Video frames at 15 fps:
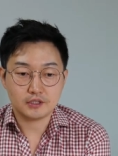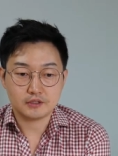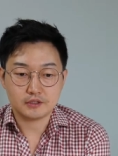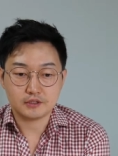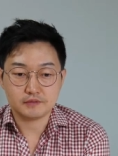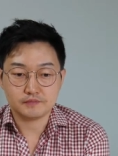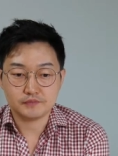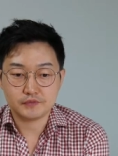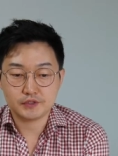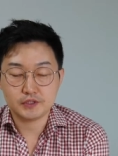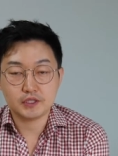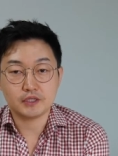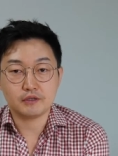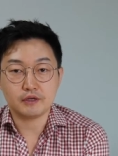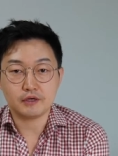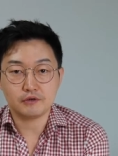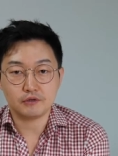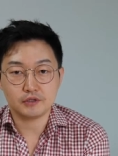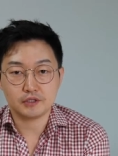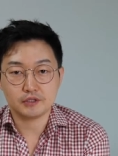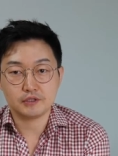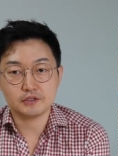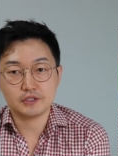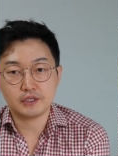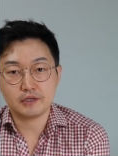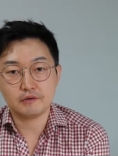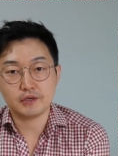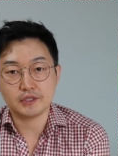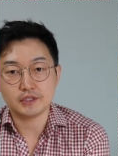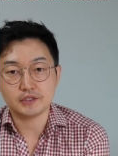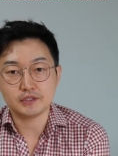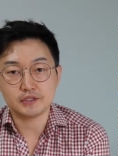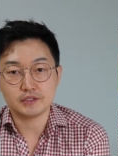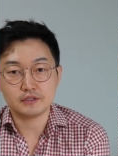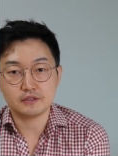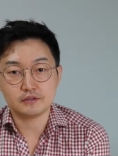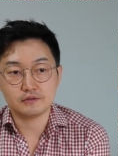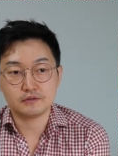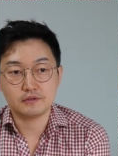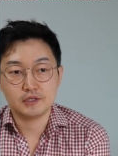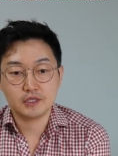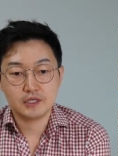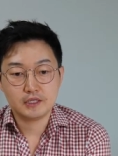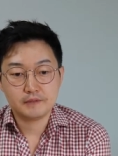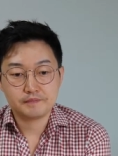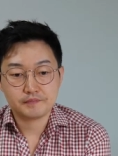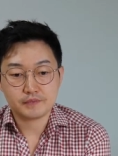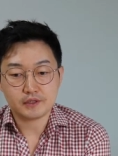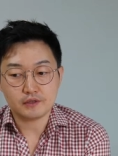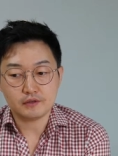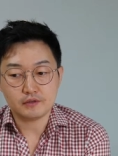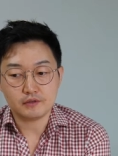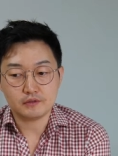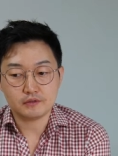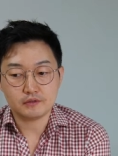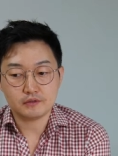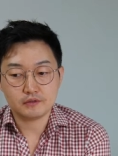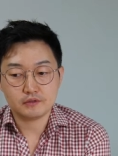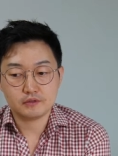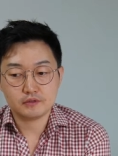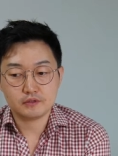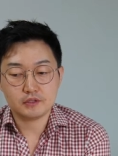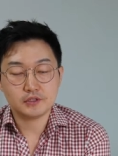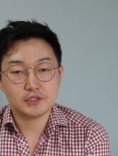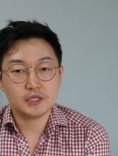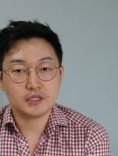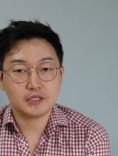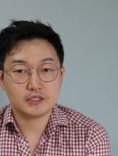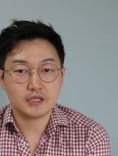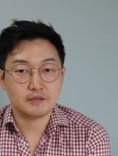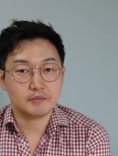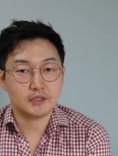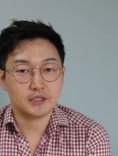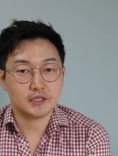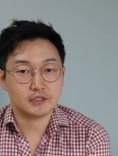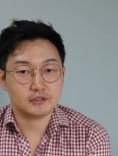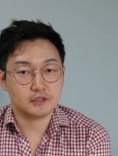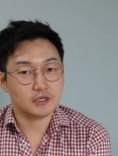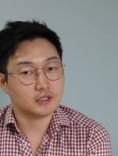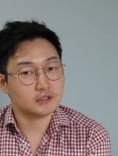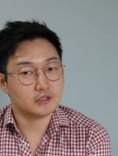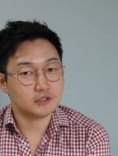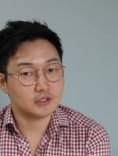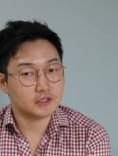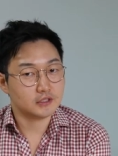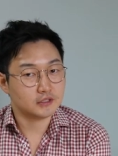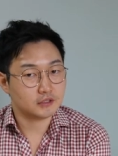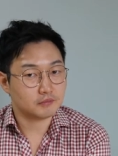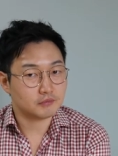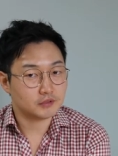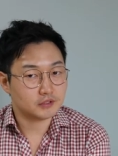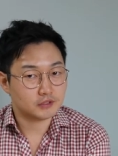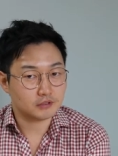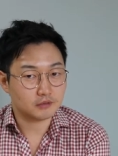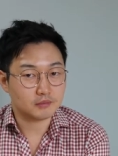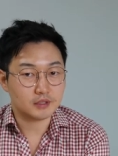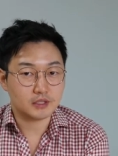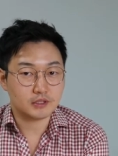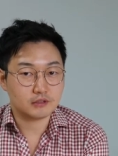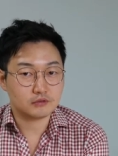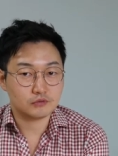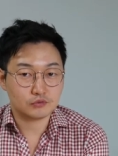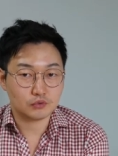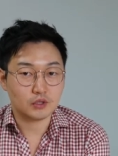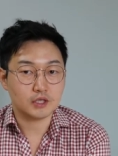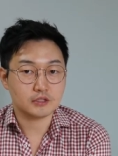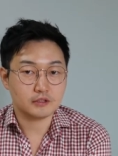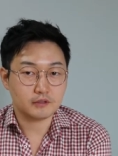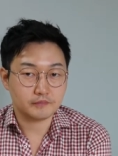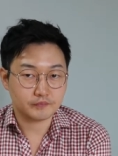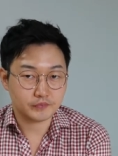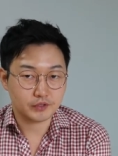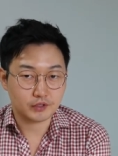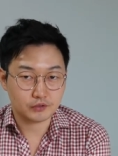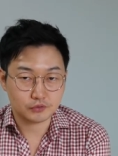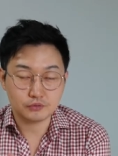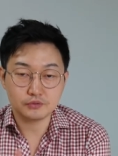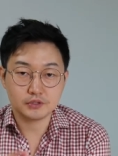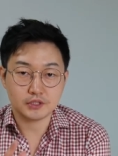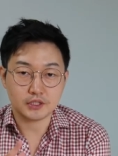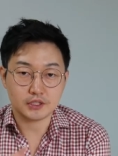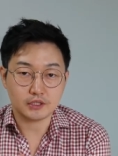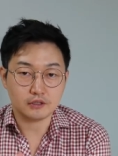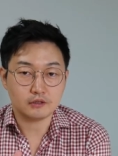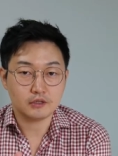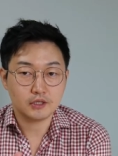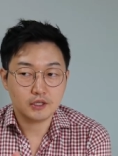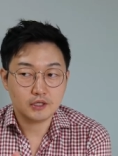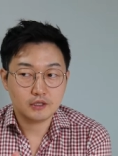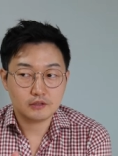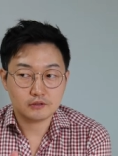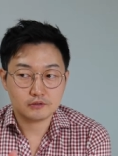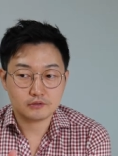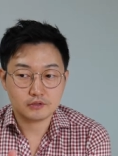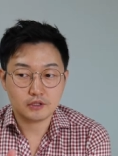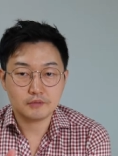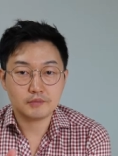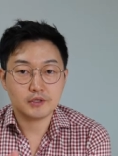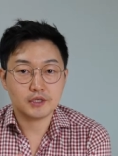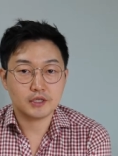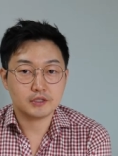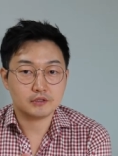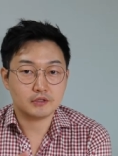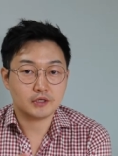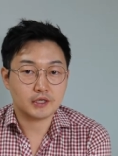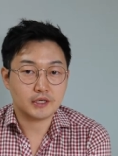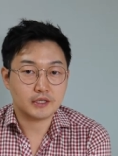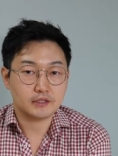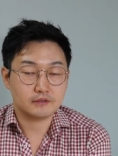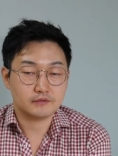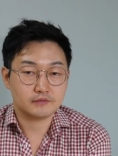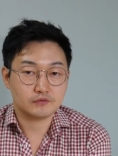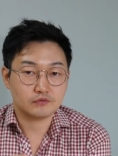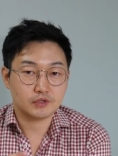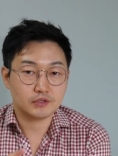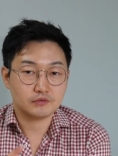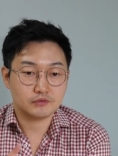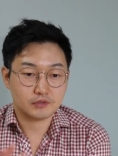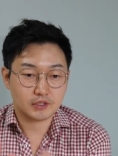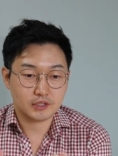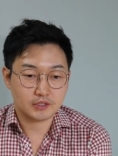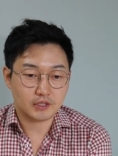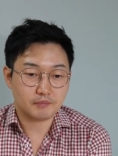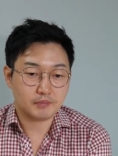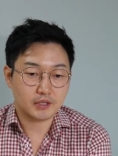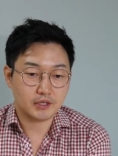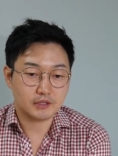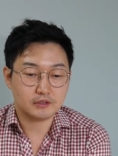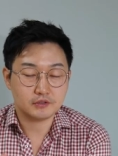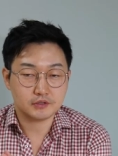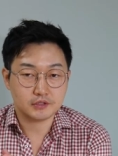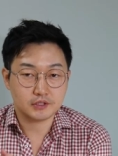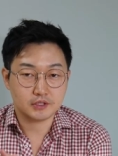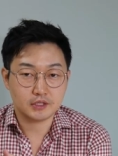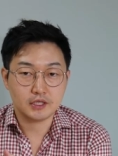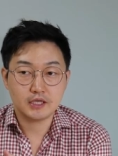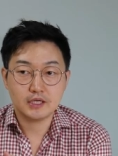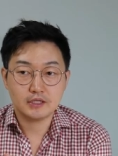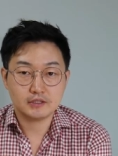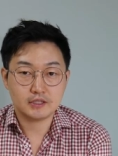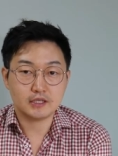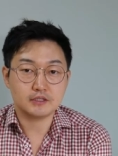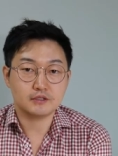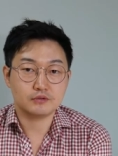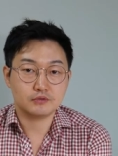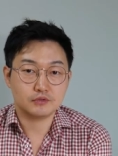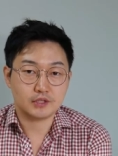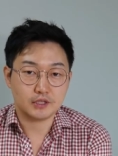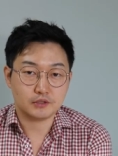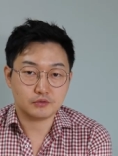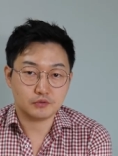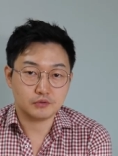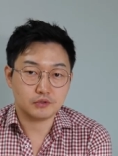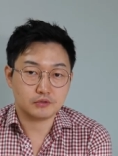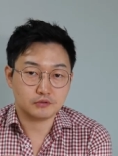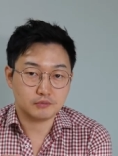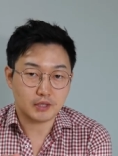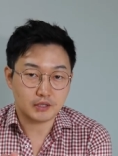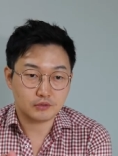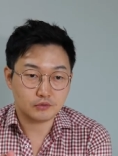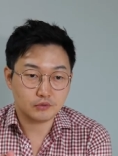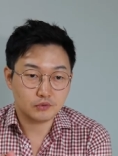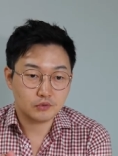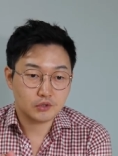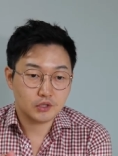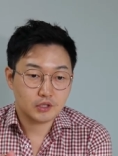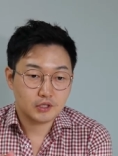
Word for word: 지금 진행되었고 어떻게 성장해 왔는지 그리고 어, 현대인의 삶에 대한 철학적인 접근이 정말 좋아서 되게 좋은 책이에요. 그리고 설명이 들어간 중간중간 사파라든지 사진도 되게 좋은 것도 많고